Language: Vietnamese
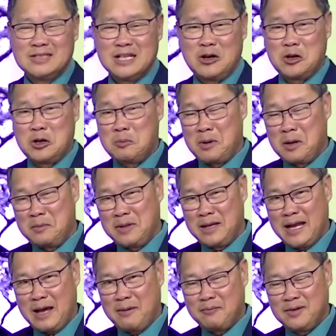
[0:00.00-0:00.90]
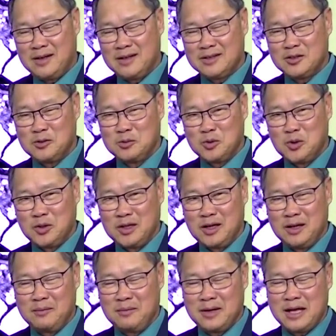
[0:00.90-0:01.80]
sau năm 75 đó chúng tôi
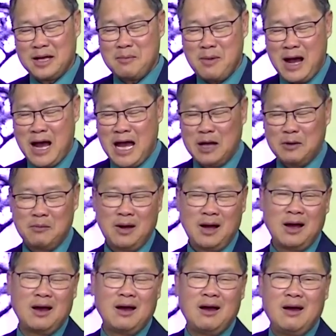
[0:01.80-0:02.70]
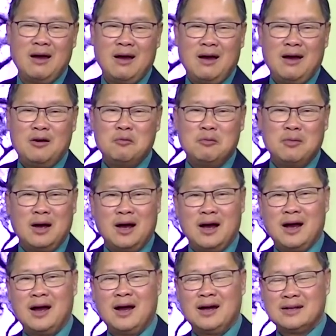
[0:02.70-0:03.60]
nhớ mình cái bài mà
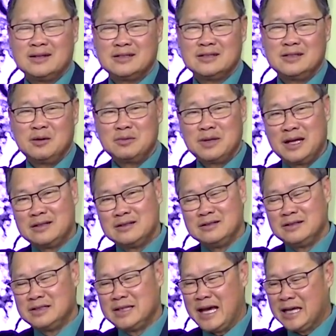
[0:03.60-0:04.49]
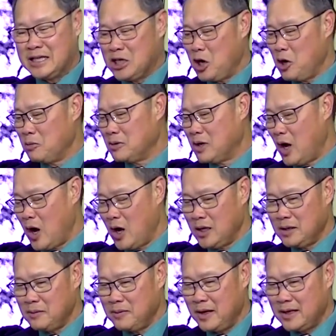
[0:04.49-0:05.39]
mà trong nhà trường dạy cho học
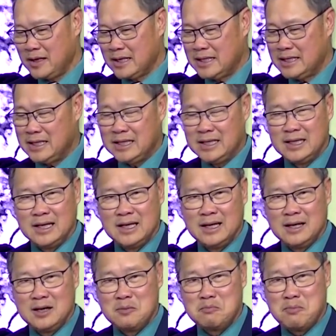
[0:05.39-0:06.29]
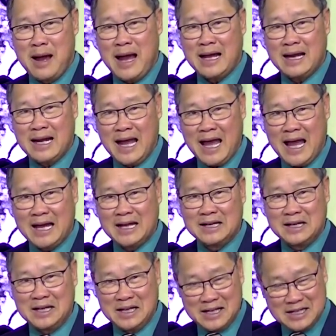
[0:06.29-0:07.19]
trò nó mà cái gì bản
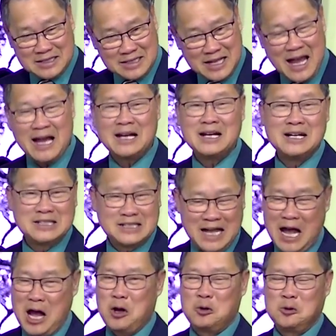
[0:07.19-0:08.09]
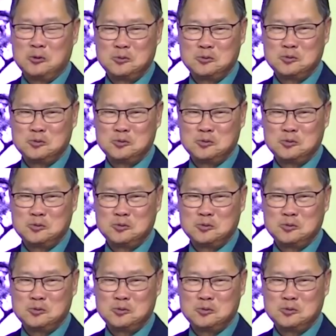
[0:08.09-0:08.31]
làng điện sáng hơn sao